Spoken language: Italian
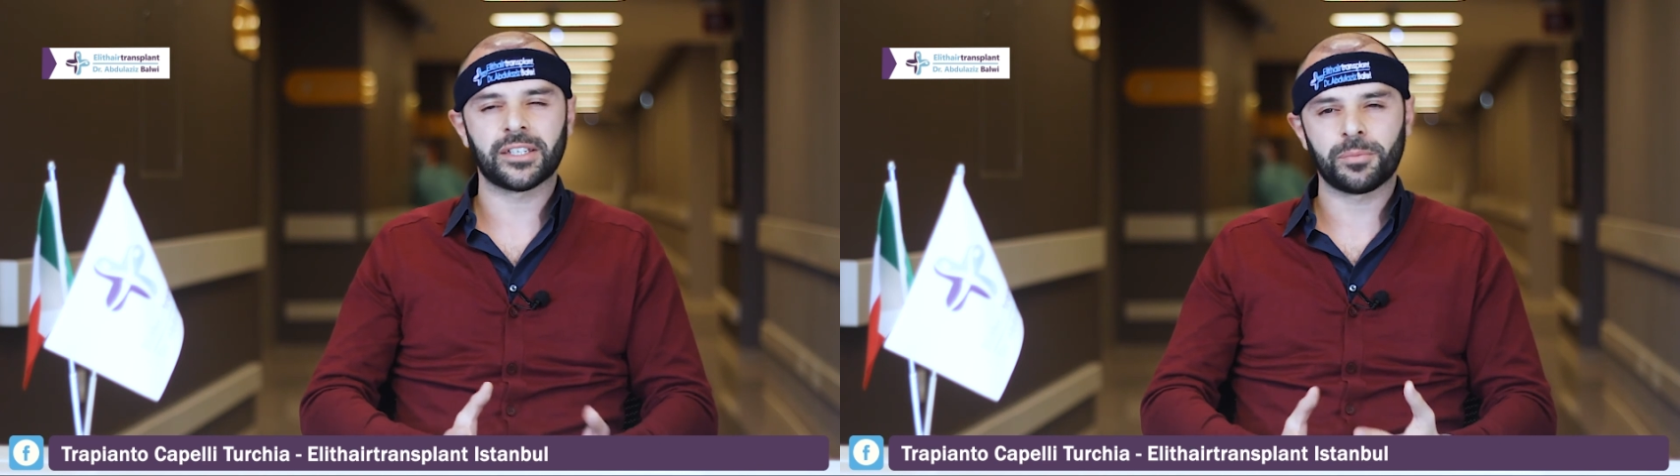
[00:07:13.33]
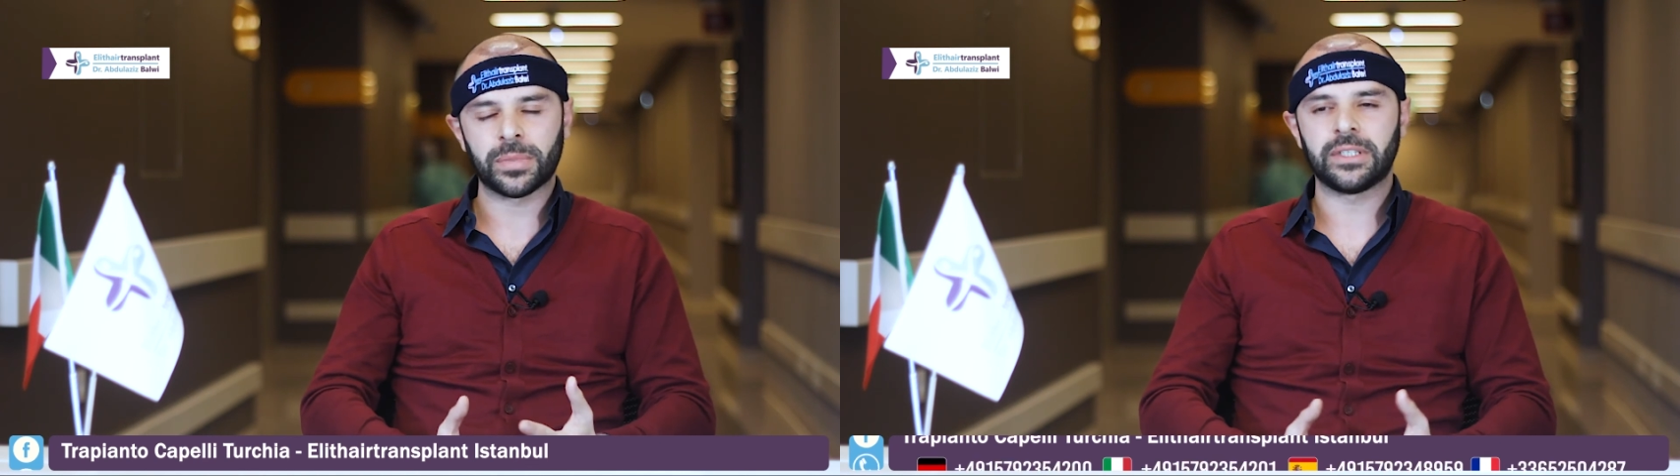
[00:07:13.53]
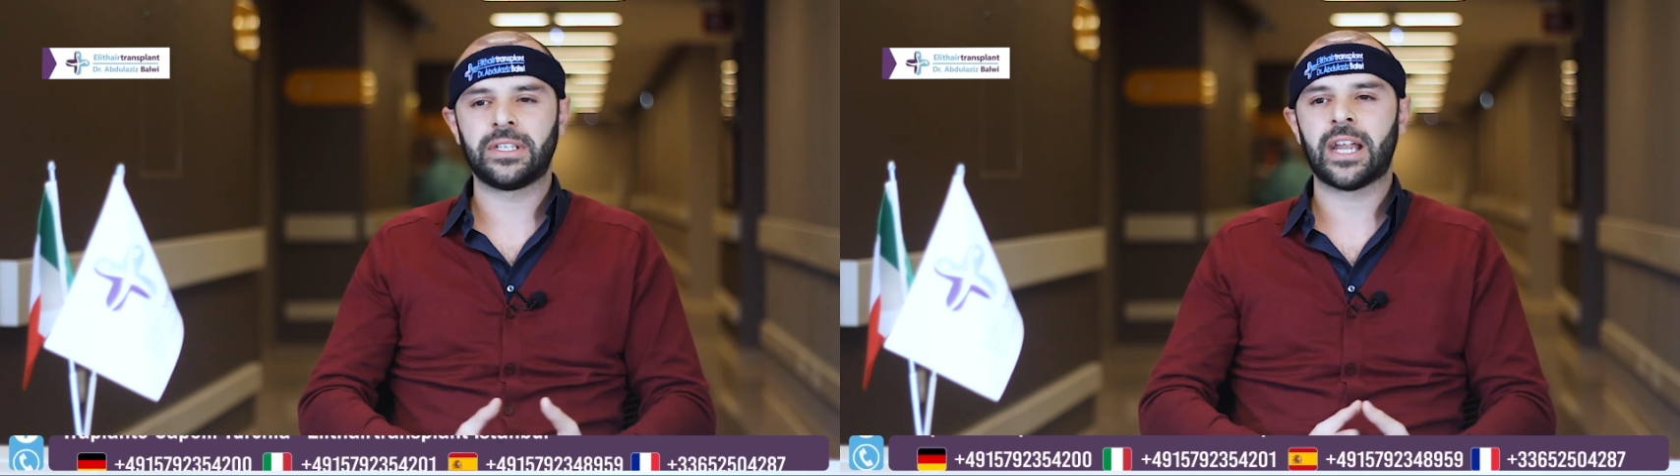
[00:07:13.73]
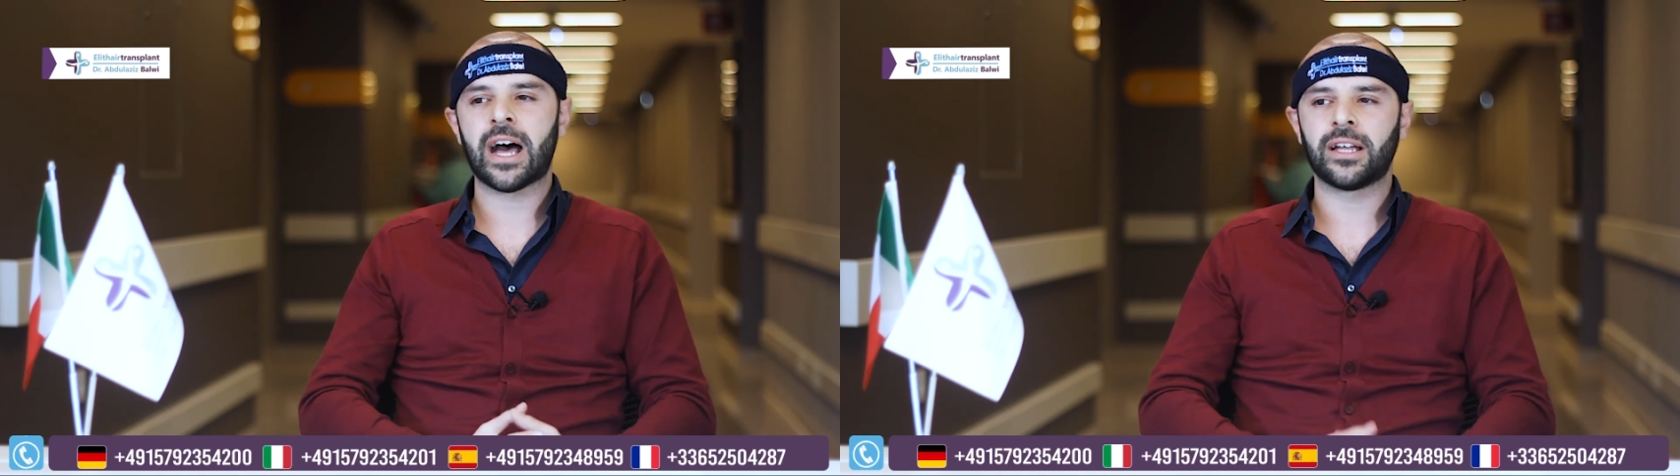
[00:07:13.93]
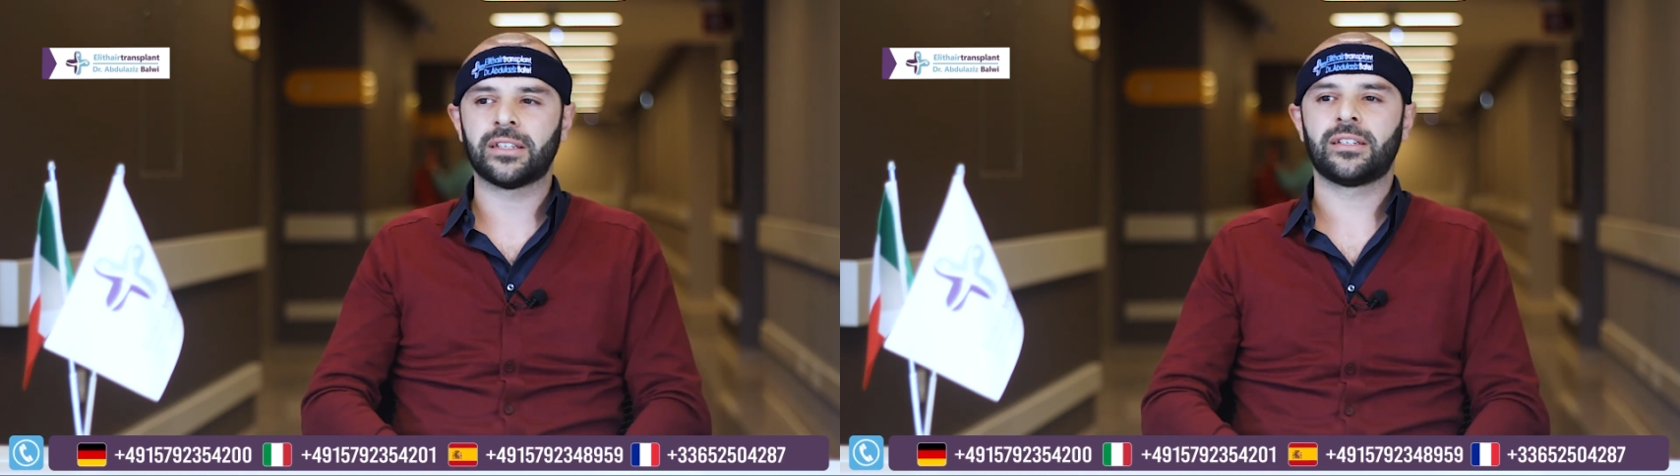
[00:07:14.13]

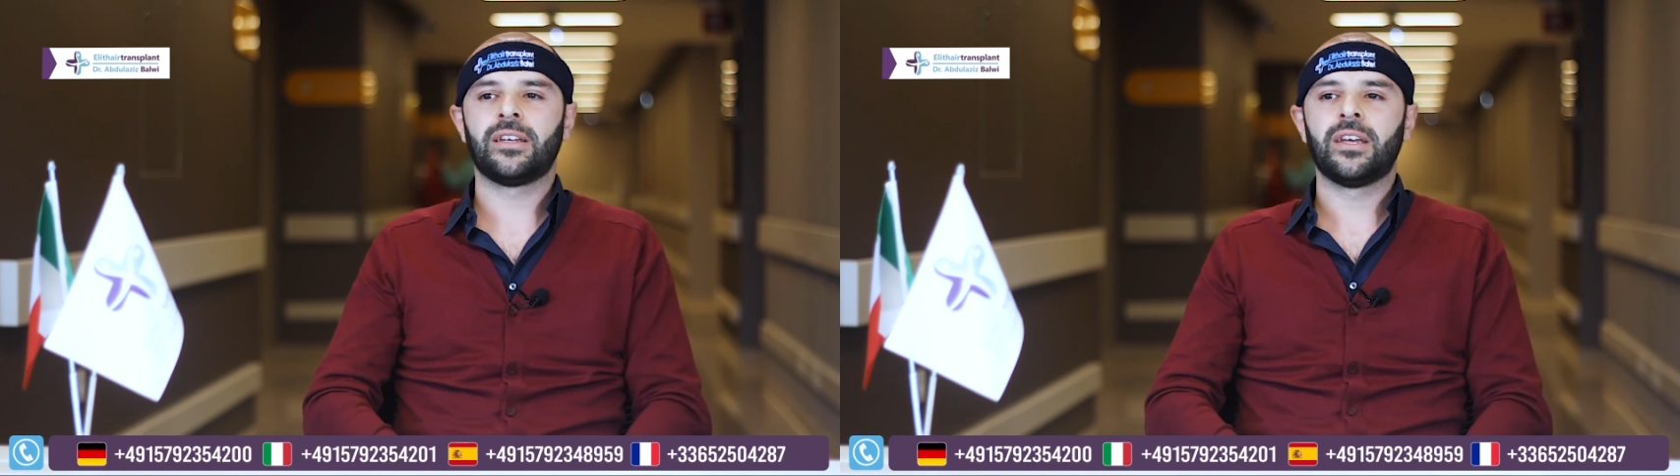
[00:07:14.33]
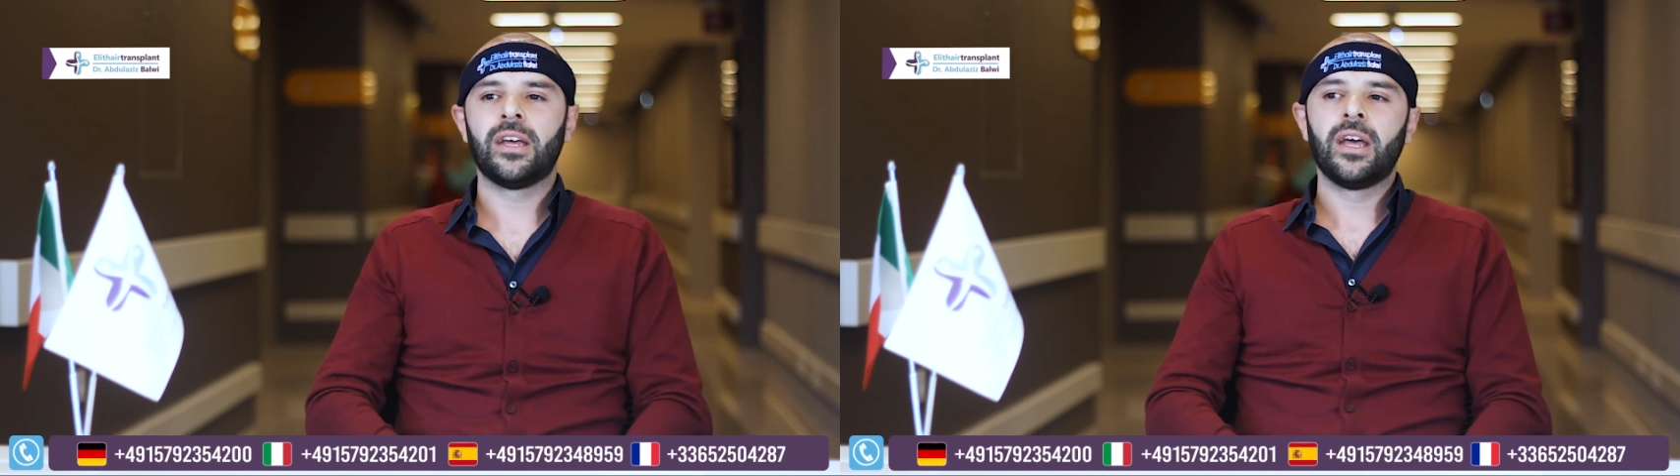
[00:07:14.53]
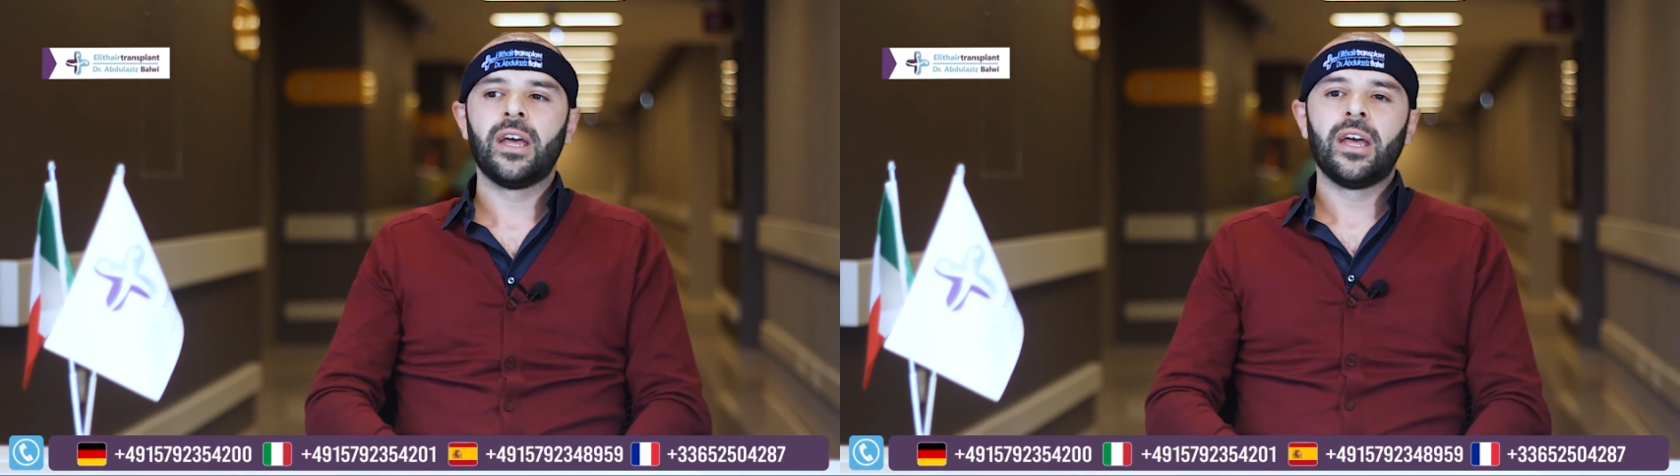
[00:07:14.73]
spensierata